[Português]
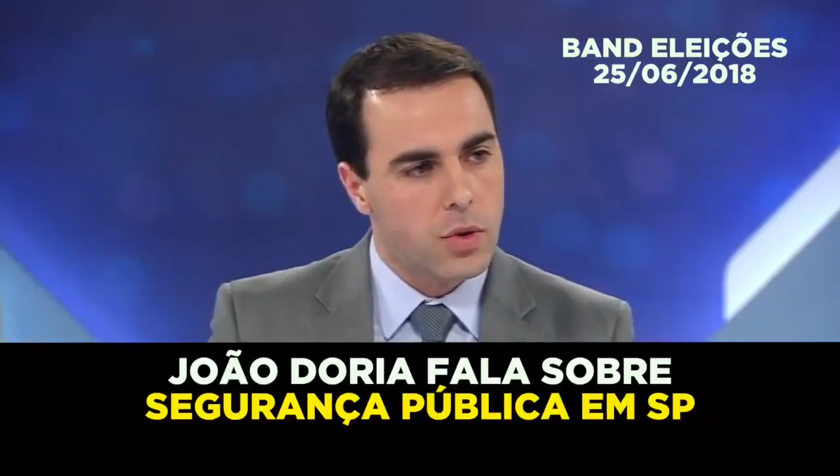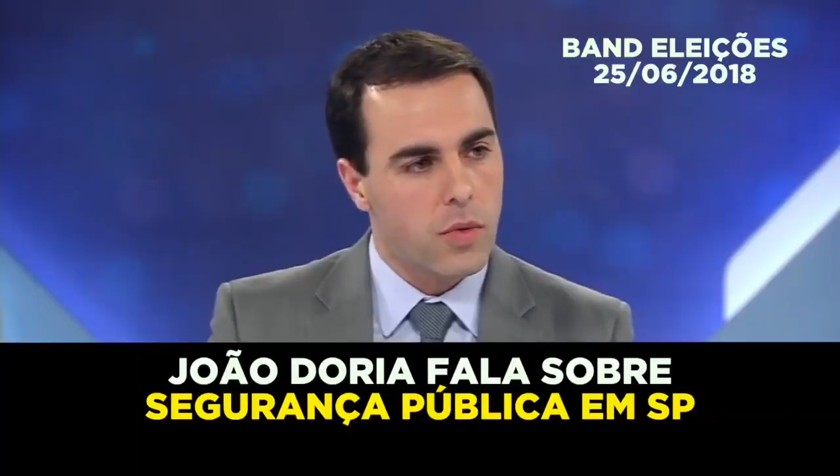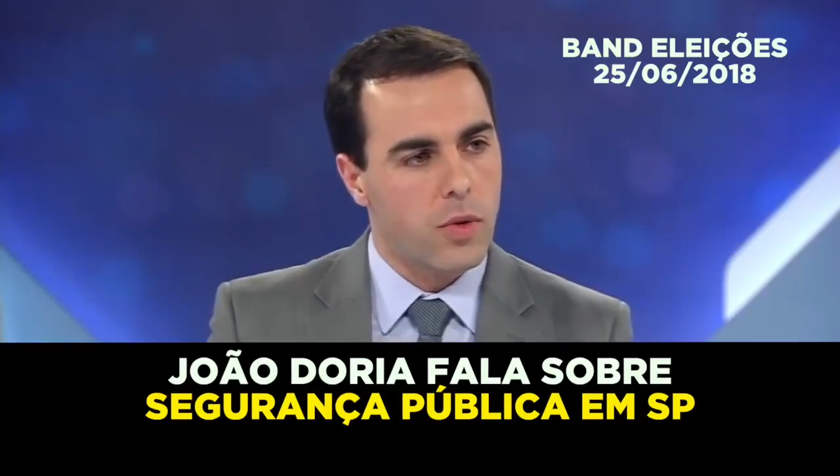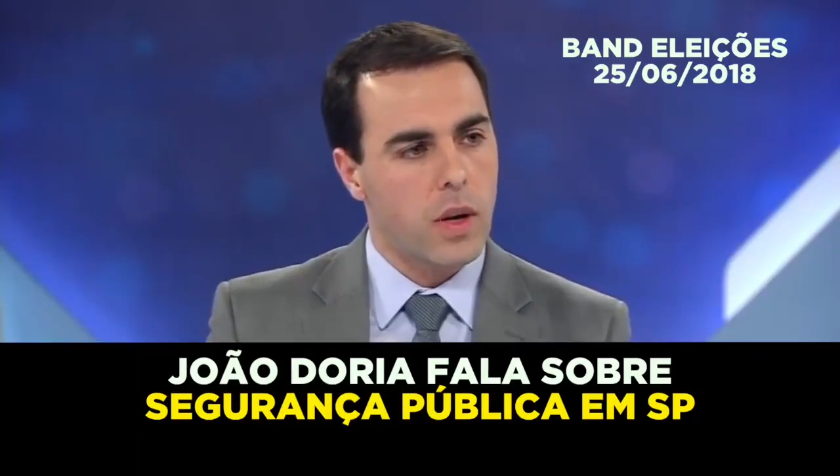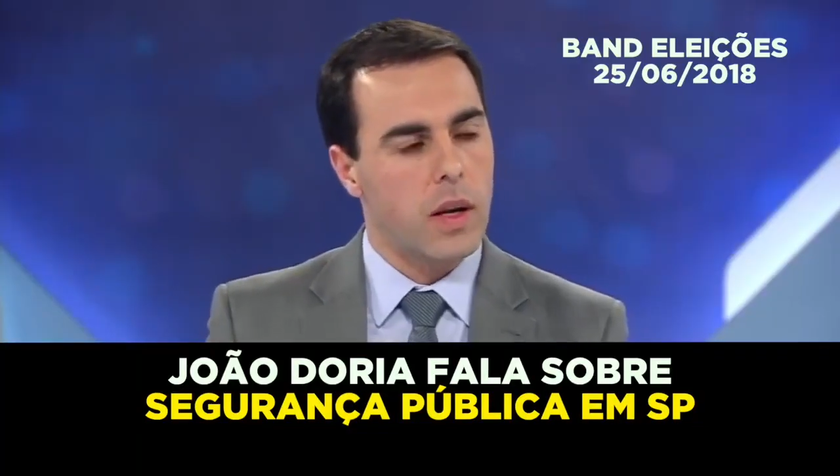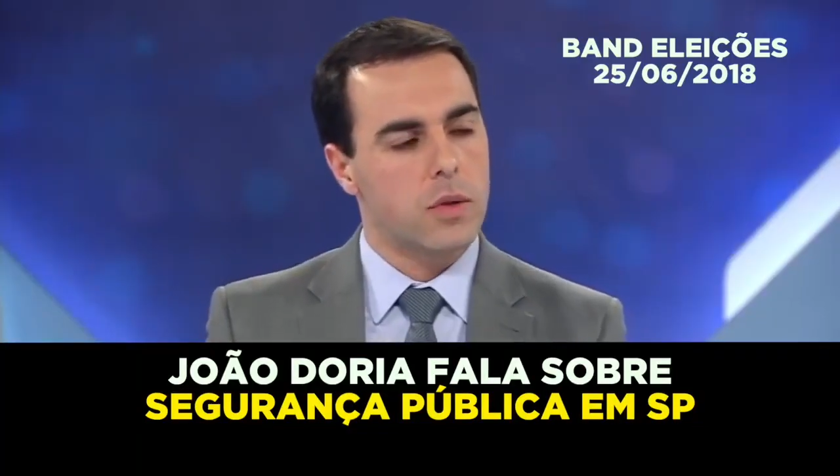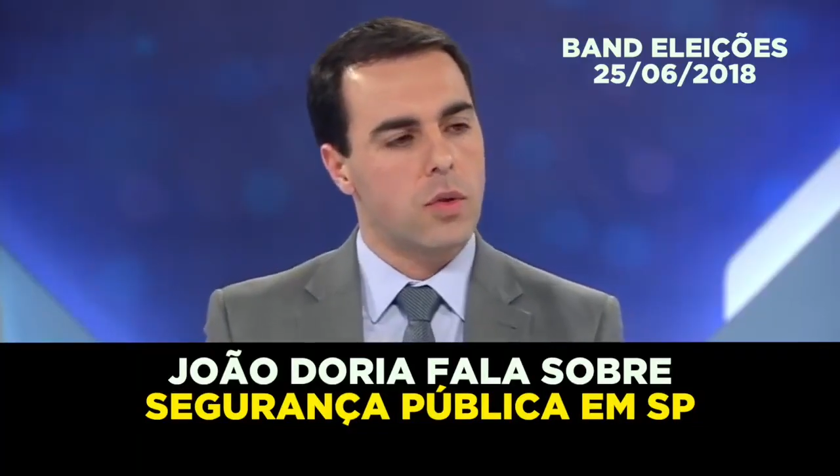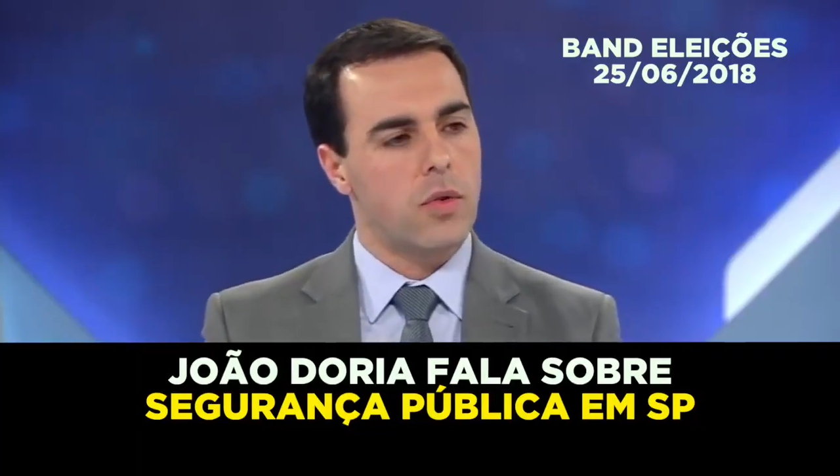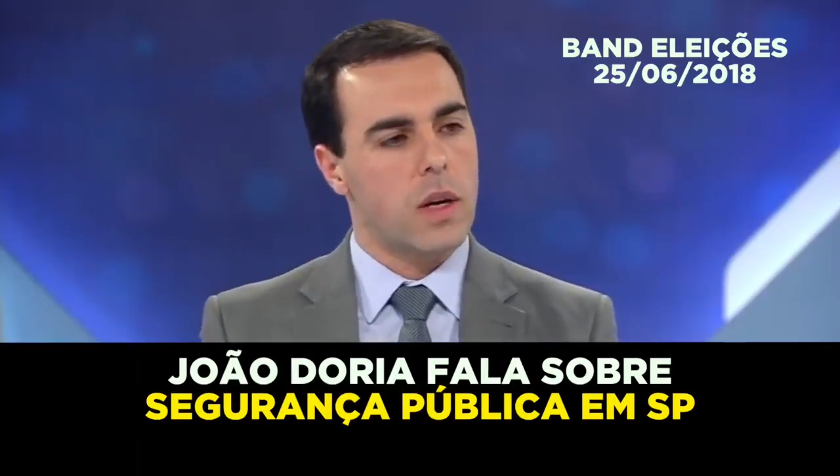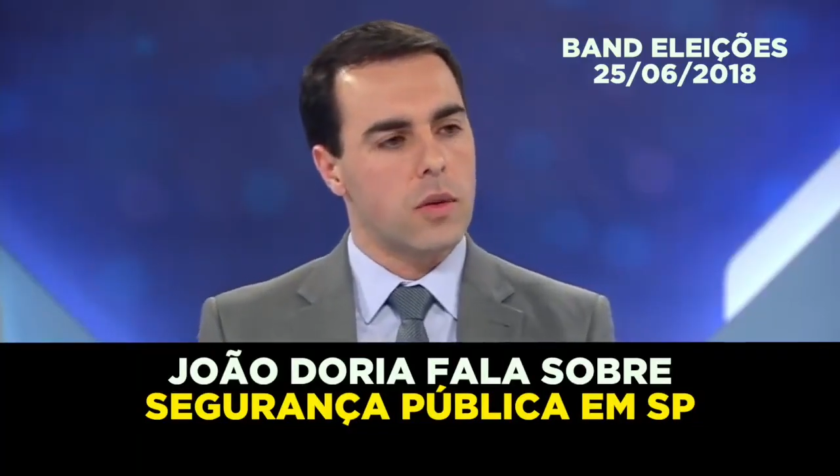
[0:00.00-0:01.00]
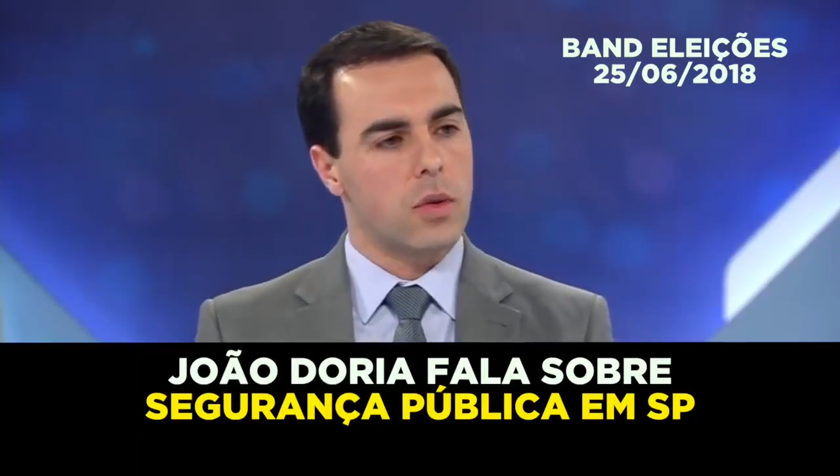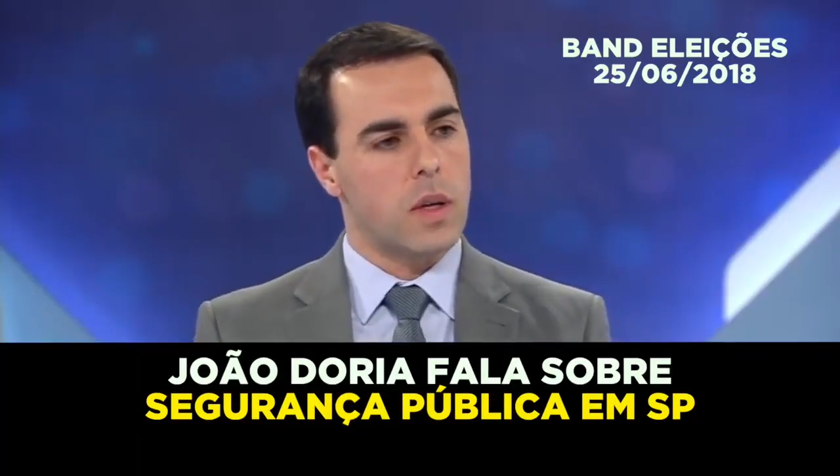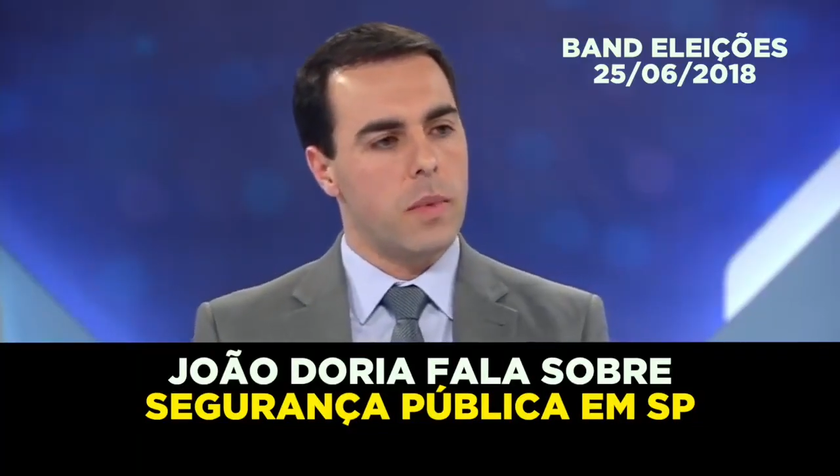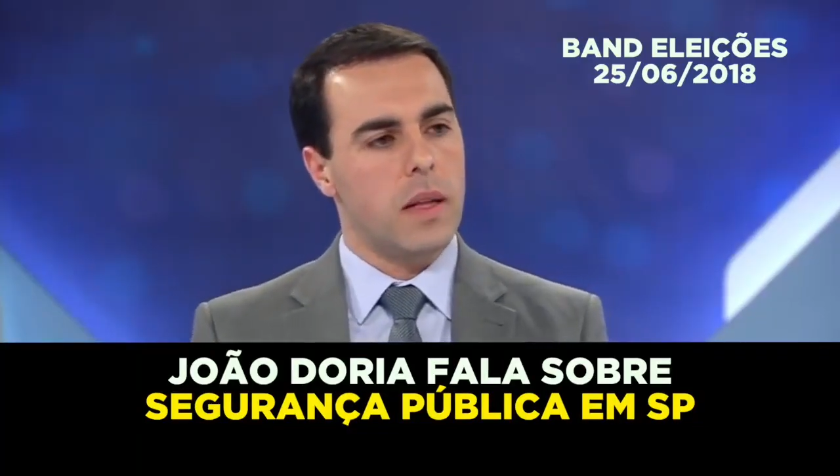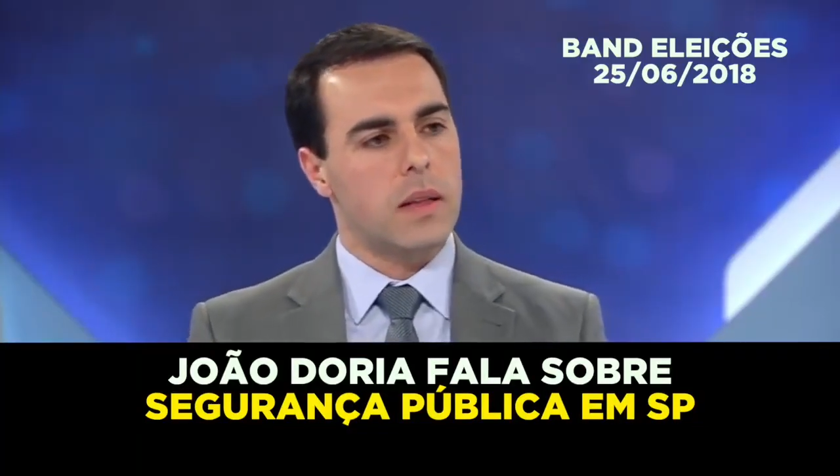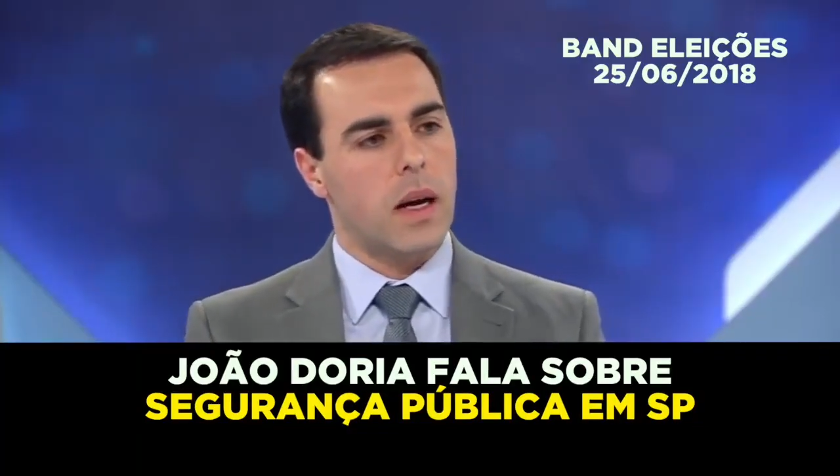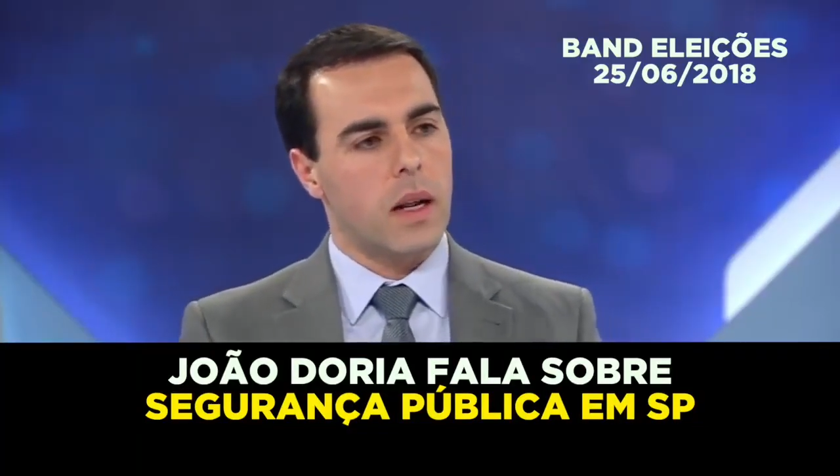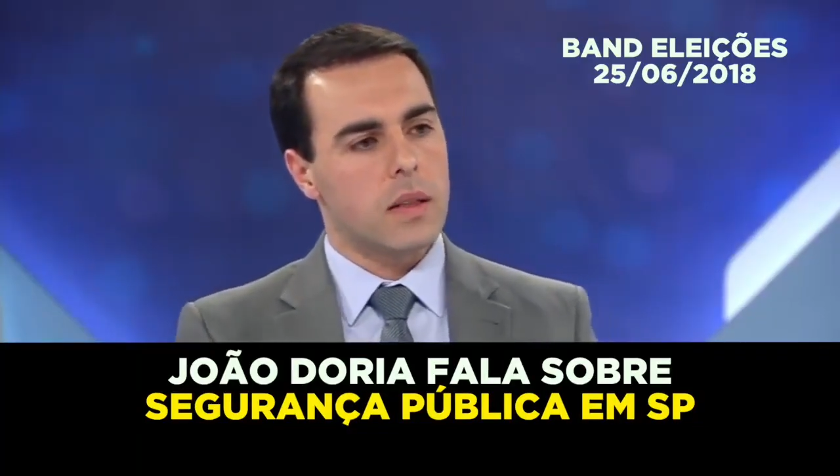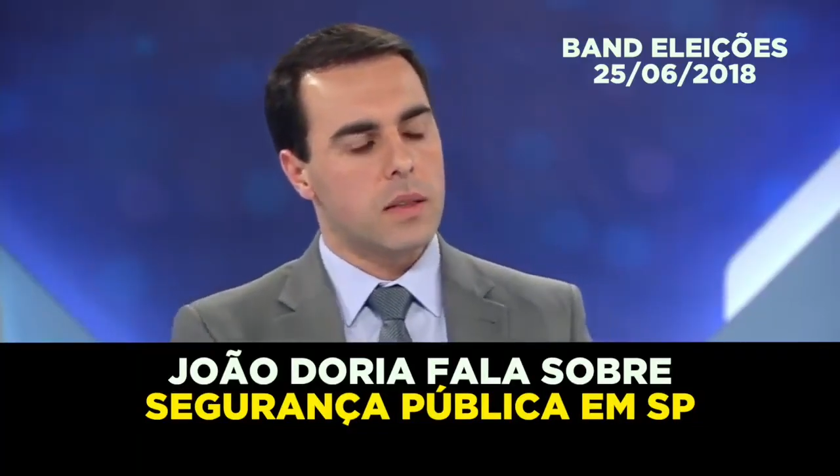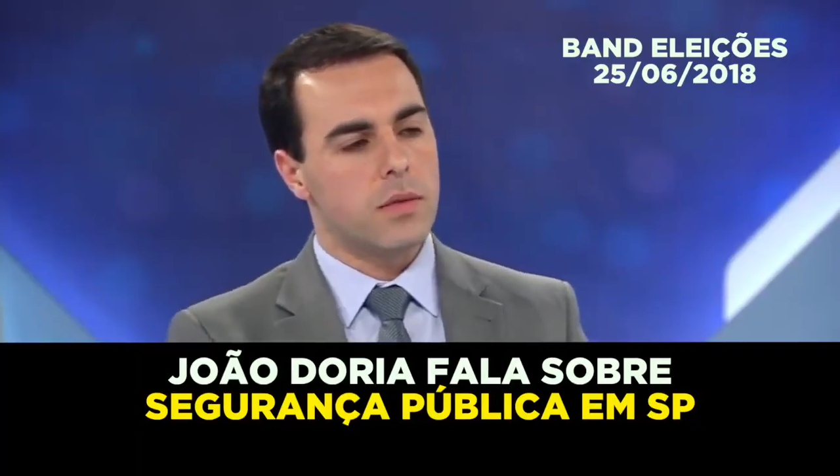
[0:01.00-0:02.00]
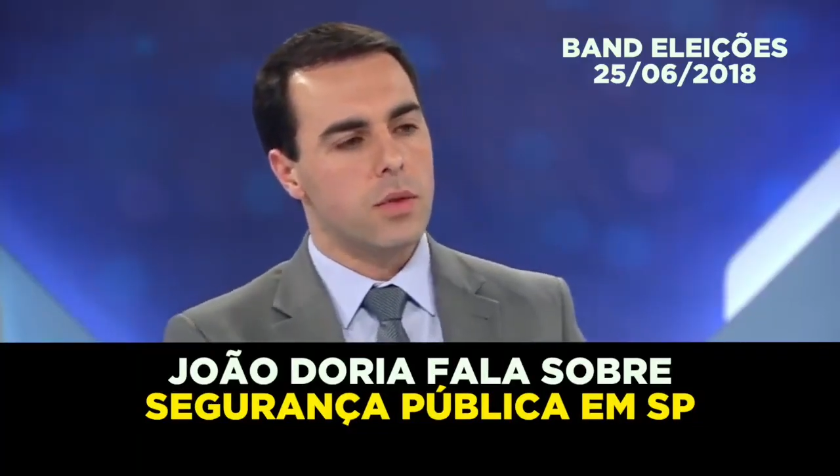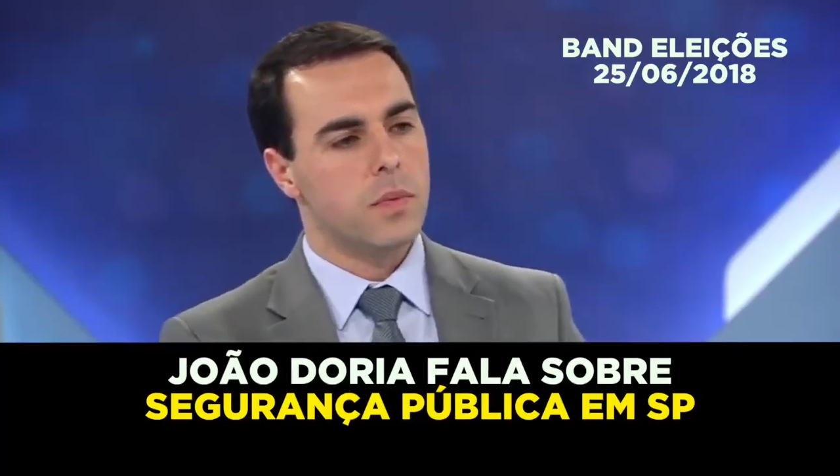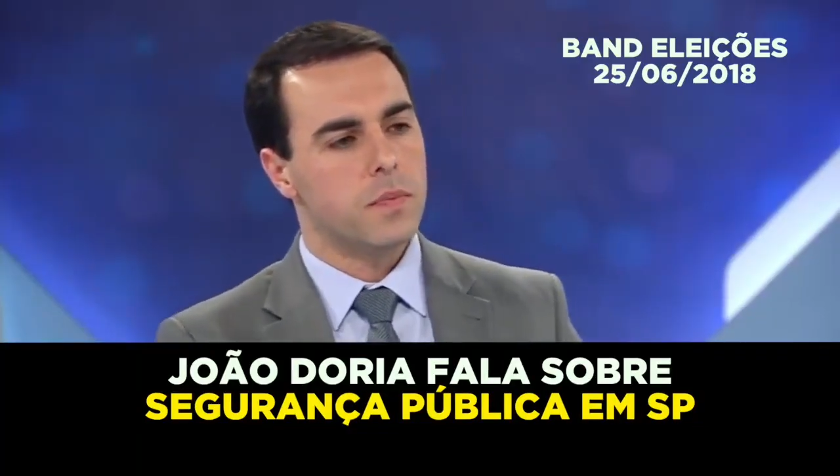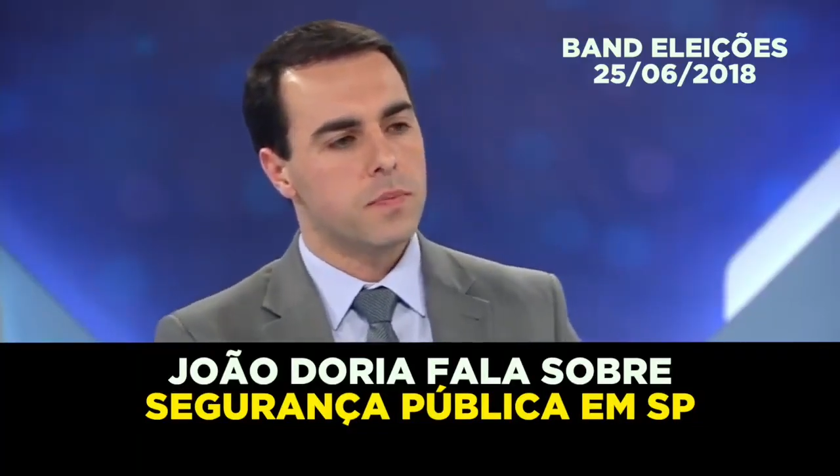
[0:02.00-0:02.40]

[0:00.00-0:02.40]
for eleito governador, na militar e na civil?